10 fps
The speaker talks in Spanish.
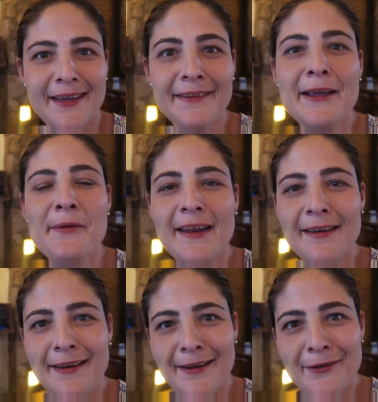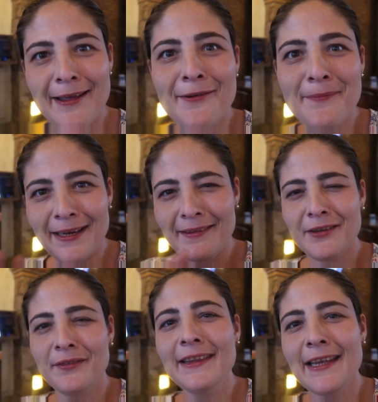Está bien rico la
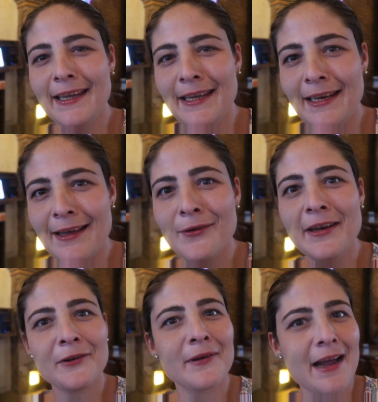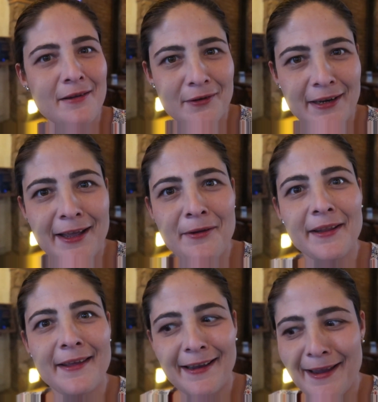combinación del tequila con la Coca-Cola, de
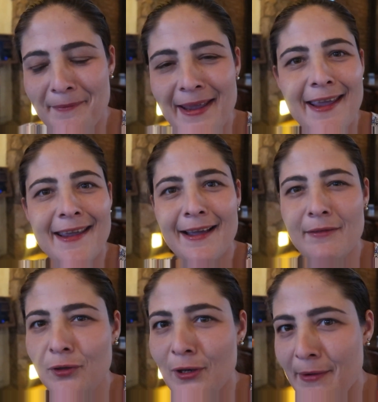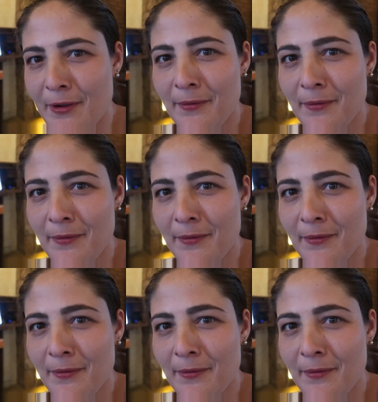verdad que me encantó la